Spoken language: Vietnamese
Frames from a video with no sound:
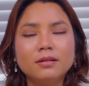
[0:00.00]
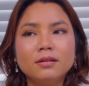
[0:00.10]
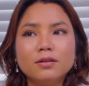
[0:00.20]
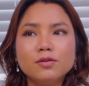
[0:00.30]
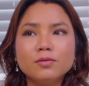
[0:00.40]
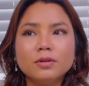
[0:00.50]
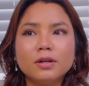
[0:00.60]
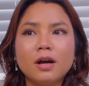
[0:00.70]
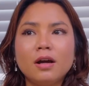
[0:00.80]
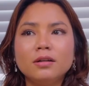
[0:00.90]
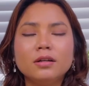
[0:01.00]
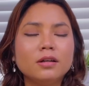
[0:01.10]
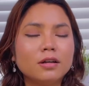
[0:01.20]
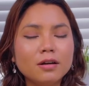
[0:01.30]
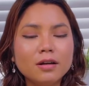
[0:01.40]
lúc đó
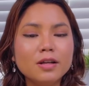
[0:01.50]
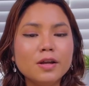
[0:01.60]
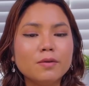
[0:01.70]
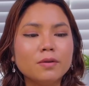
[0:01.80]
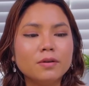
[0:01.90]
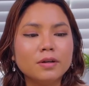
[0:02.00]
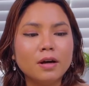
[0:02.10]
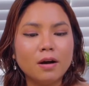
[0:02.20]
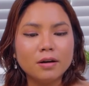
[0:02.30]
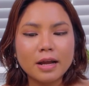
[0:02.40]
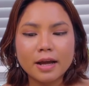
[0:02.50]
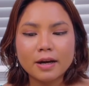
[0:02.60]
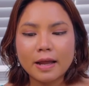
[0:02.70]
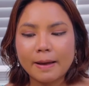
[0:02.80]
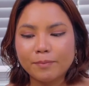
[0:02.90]
thì rất là nhiều người họ
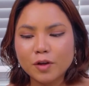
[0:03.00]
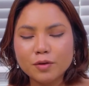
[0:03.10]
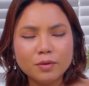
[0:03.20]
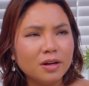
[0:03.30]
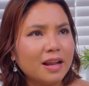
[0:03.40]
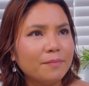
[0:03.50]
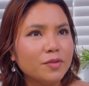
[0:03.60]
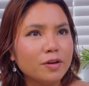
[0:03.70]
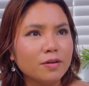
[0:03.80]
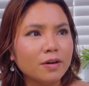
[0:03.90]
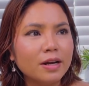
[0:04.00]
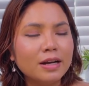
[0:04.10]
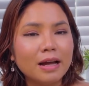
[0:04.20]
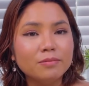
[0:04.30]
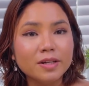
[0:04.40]
đang làm nói chung là làm giường
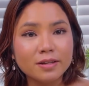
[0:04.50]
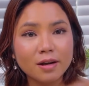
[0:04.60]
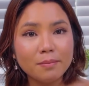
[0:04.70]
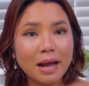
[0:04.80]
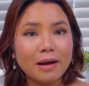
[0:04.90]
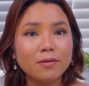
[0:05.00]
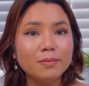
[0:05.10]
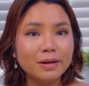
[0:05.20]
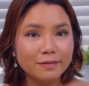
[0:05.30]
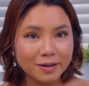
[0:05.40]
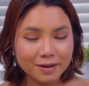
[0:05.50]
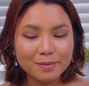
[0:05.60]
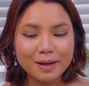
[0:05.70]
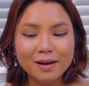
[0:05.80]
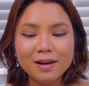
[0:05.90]
hay làm gì cho ba của Mary các
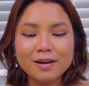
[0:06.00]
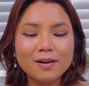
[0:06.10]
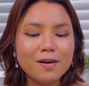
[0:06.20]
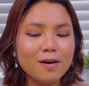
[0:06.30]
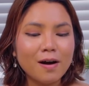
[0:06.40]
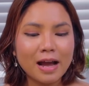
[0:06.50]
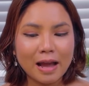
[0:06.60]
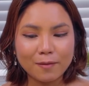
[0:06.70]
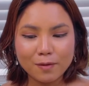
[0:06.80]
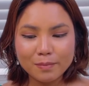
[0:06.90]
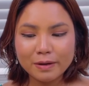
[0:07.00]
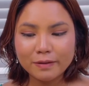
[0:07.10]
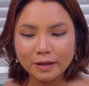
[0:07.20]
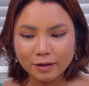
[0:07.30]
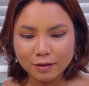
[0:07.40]
bạn có họ hàng của
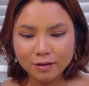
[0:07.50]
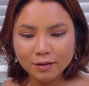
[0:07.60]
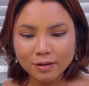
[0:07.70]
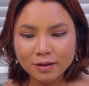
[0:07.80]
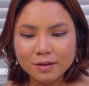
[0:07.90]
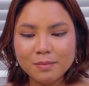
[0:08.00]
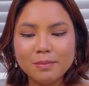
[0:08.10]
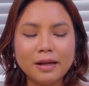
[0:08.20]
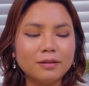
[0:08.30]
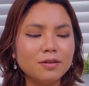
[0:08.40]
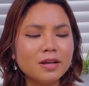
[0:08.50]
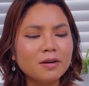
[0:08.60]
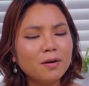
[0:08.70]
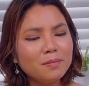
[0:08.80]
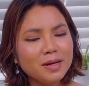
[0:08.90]
Mary nữa mà tự
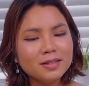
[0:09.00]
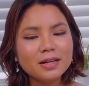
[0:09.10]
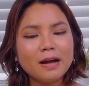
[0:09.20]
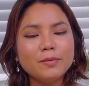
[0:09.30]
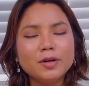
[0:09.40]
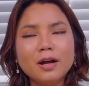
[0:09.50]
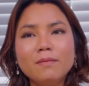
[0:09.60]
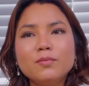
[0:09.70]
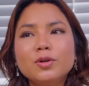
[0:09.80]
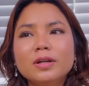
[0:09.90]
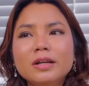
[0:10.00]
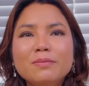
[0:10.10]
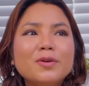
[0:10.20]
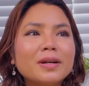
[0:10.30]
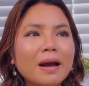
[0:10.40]
nhiên không biết sao bữa đó đi
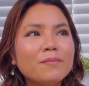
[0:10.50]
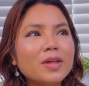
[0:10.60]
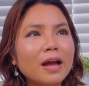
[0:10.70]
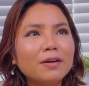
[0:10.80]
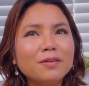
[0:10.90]
Mary cảm giác nó